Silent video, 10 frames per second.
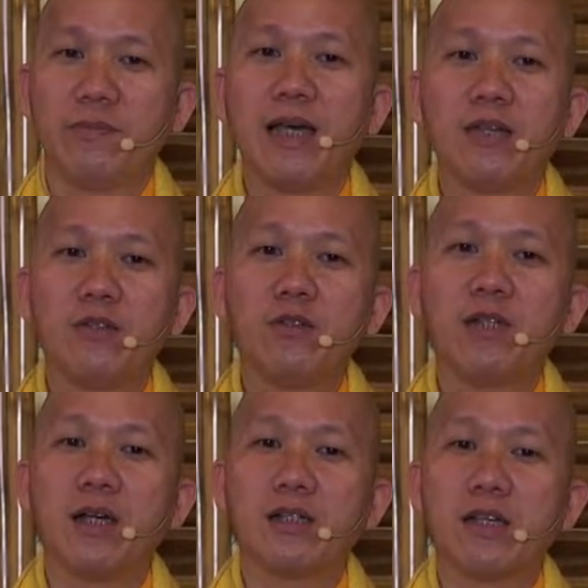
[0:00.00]
nay
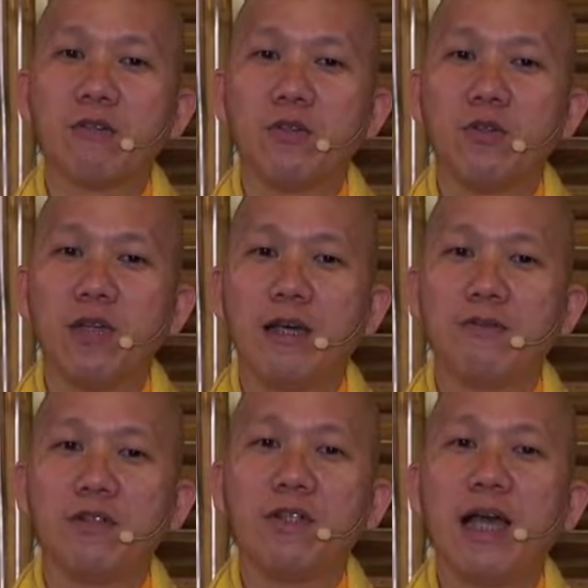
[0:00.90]
vui đời sau vui
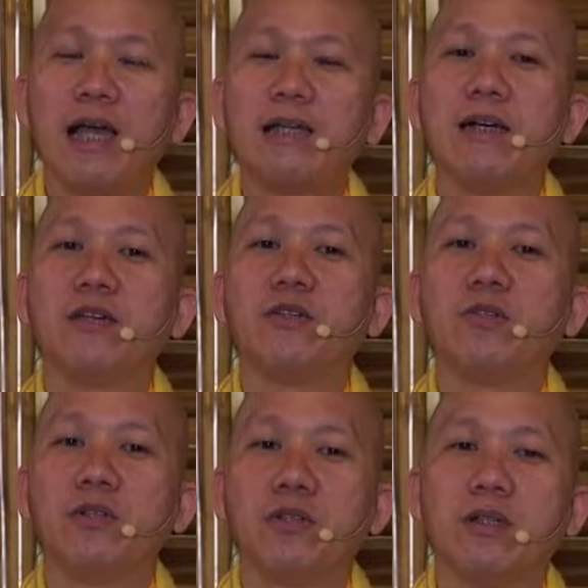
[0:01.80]
làm phước hai đời
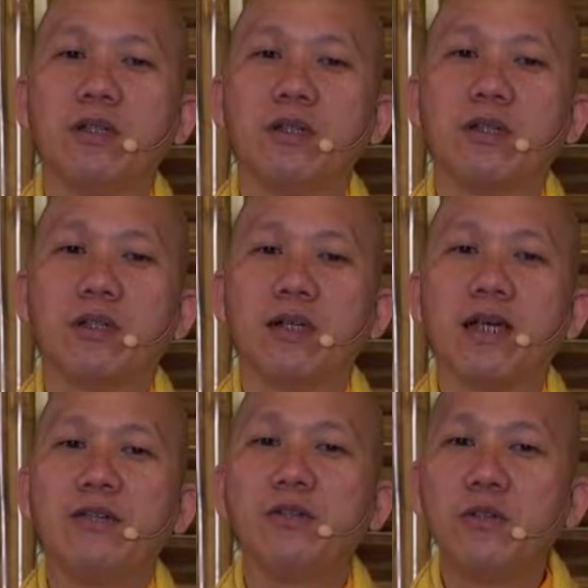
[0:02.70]
vui người
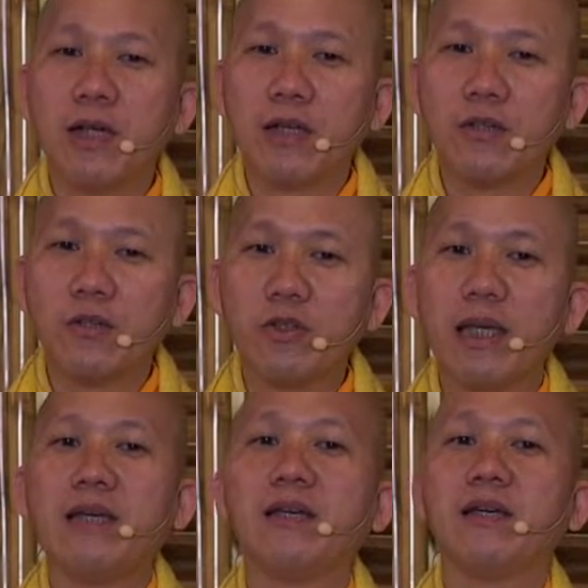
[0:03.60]
ấy vui ăn vui
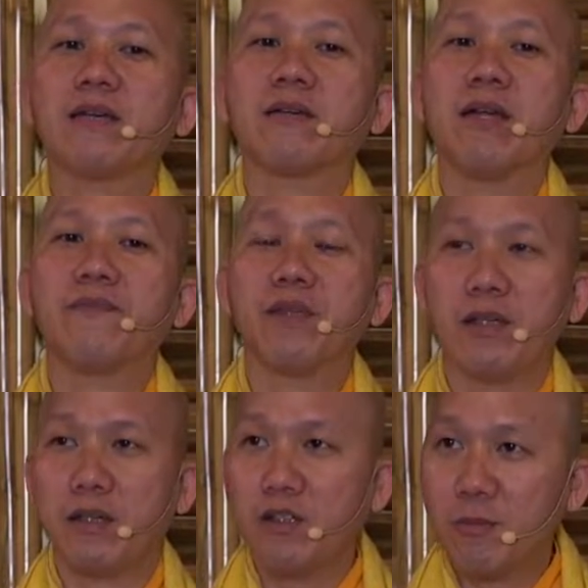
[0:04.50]
thấy nghiệp nghiệp
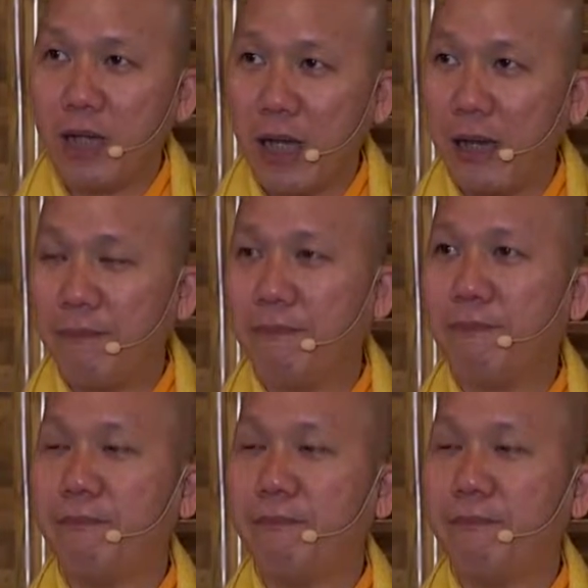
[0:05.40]
thiện của mình làm